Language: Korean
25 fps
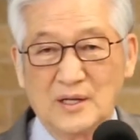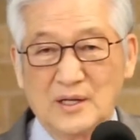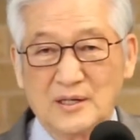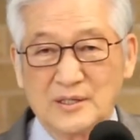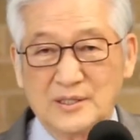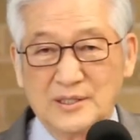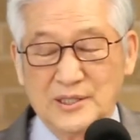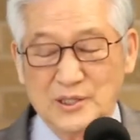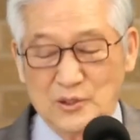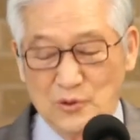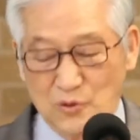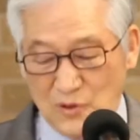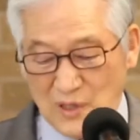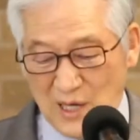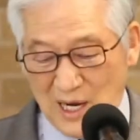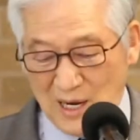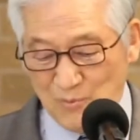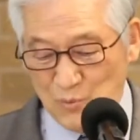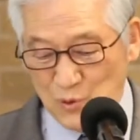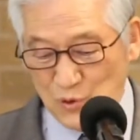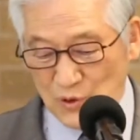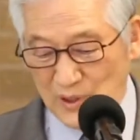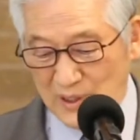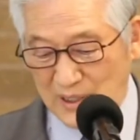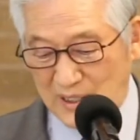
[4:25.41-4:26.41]
그리고
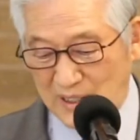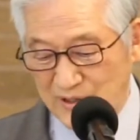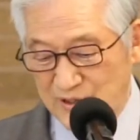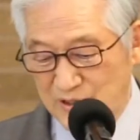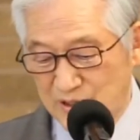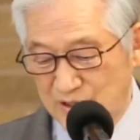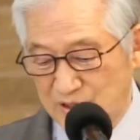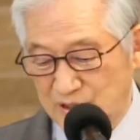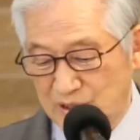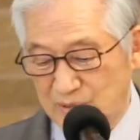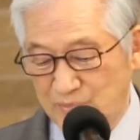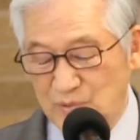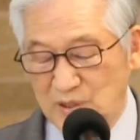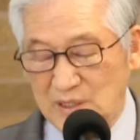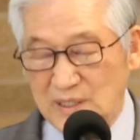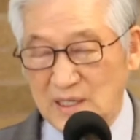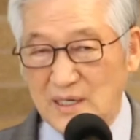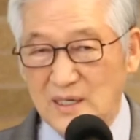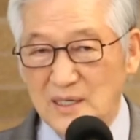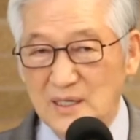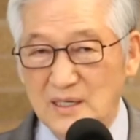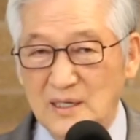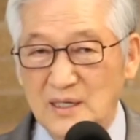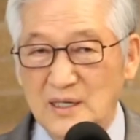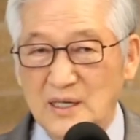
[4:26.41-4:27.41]
감옥에 갇혔습니다.
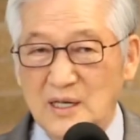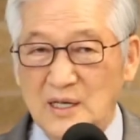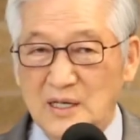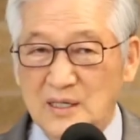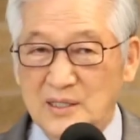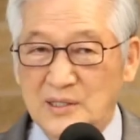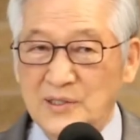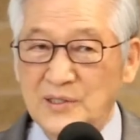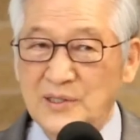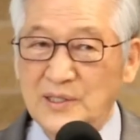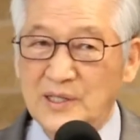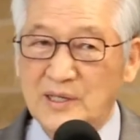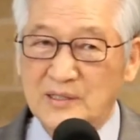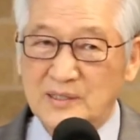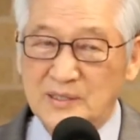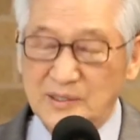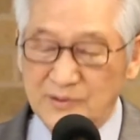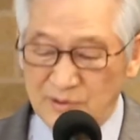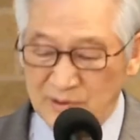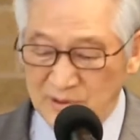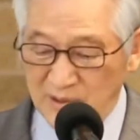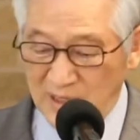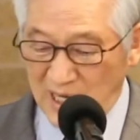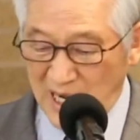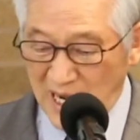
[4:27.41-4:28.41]
그런데
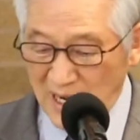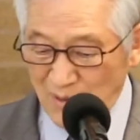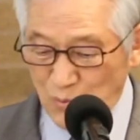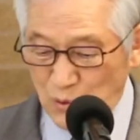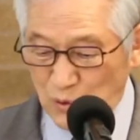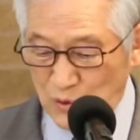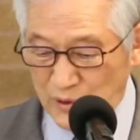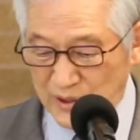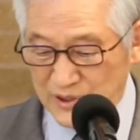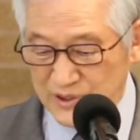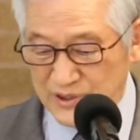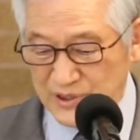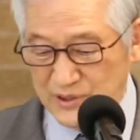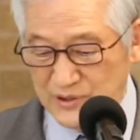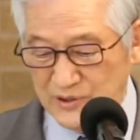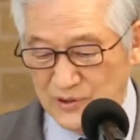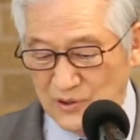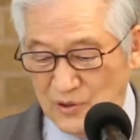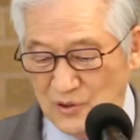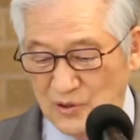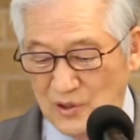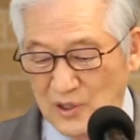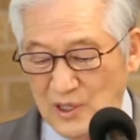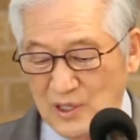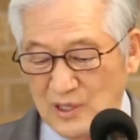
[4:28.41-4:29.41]
그런
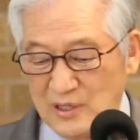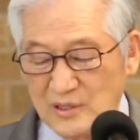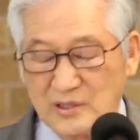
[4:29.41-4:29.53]
감옥에서도